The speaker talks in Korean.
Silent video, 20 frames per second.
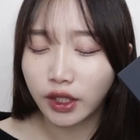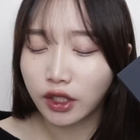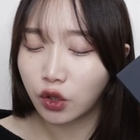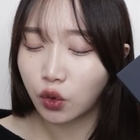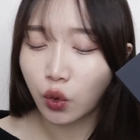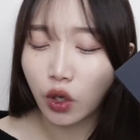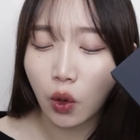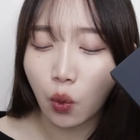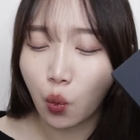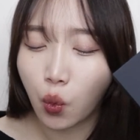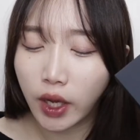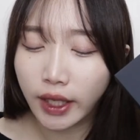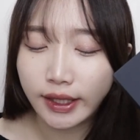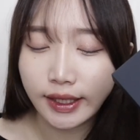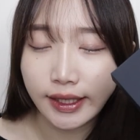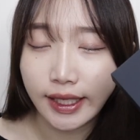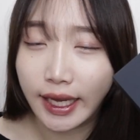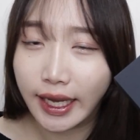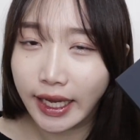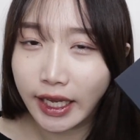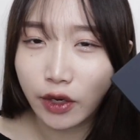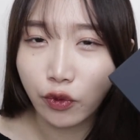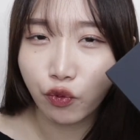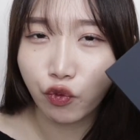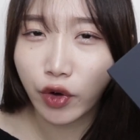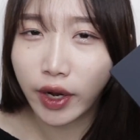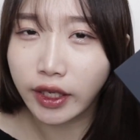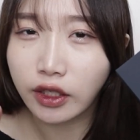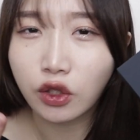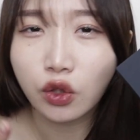다시 돌아와 지내 이름
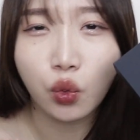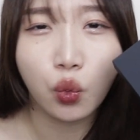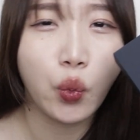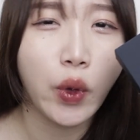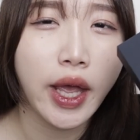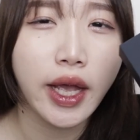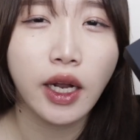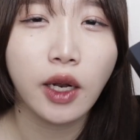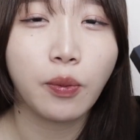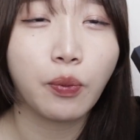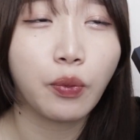브레인 스웩을